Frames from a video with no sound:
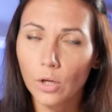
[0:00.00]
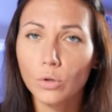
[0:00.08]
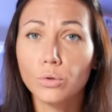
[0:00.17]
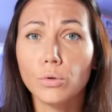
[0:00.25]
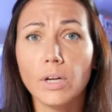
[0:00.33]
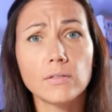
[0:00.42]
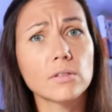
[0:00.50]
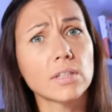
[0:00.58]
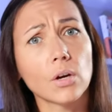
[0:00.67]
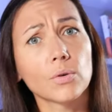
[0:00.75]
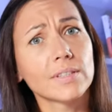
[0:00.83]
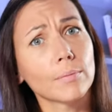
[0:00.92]
które
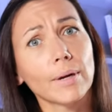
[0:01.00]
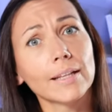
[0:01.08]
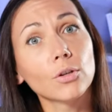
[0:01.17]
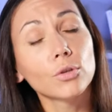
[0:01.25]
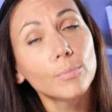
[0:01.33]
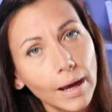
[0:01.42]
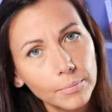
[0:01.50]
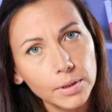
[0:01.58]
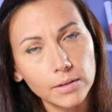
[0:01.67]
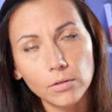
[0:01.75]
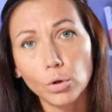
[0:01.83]
zostało zabrane od mamy,